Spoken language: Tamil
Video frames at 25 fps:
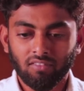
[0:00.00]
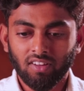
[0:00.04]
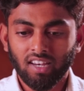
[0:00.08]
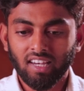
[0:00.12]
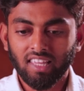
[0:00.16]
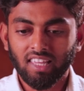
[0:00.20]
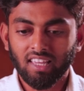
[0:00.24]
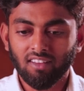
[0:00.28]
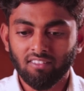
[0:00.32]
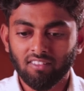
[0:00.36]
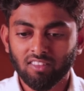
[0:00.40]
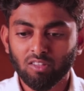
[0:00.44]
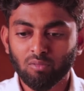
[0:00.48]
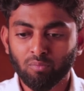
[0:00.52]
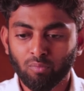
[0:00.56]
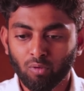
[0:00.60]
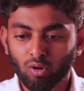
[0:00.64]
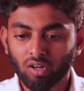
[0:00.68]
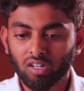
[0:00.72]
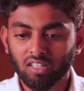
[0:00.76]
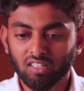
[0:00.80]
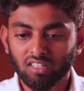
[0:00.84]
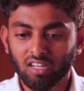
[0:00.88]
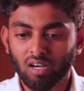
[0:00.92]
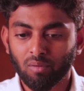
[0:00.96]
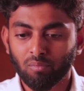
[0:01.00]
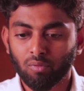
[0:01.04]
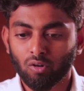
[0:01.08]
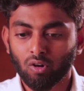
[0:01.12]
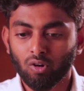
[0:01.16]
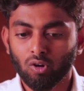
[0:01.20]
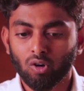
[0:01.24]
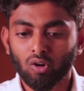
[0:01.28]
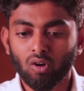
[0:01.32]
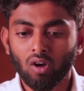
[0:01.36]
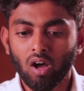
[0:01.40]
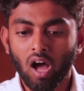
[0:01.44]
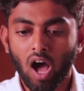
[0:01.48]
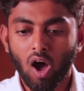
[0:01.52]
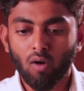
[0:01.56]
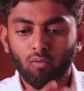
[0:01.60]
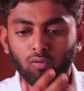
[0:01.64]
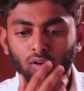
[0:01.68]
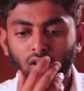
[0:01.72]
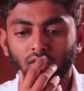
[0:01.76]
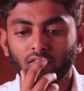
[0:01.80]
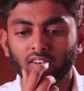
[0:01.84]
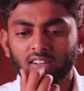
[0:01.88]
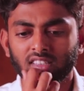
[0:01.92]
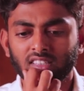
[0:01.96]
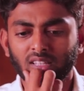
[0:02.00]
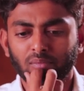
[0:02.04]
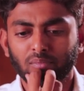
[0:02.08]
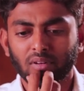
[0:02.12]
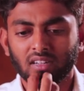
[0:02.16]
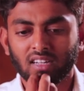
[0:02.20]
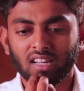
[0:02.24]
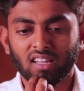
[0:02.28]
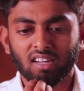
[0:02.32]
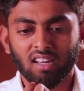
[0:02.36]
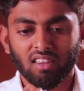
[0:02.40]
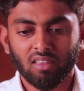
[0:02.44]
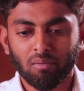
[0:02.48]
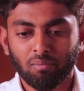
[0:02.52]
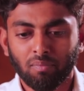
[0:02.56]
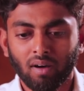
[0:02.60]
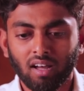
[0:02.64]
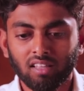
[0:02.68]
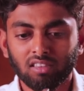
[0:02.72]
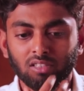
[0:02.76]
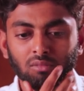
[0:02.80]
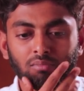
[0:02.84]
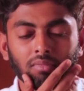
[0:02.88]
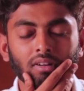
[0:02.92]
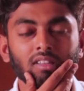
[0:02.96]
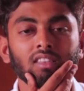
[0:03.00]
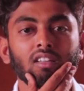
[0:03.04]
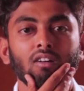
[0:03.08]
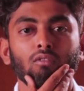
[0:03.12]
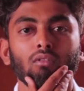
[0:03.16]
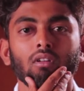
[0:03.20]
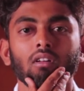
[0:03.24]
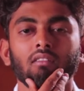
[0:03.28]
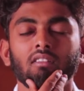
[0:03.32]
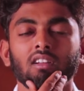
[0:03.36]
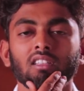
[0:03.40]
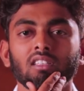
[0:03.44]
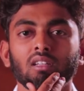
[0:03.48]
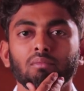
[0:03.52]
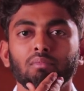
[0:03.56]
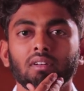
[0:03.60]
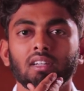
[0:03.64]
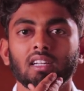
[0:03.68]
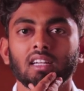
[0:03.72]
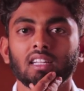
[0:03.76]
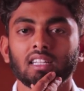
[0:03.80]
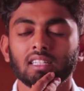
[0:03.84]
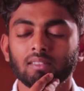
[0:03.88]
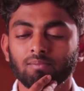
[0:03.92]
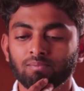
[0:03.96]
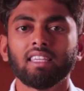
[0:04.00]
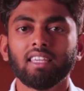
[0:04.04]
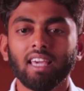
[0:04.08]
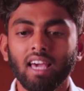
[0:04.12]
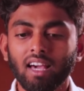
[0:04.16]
வெளியே வந்து போட்டதுக்கப்புறம் அவ்வளோ வருத்தப்படுறாரு அதை பார்த்து பார்த்து அவ்வளோ வருத்தப்படுறாரு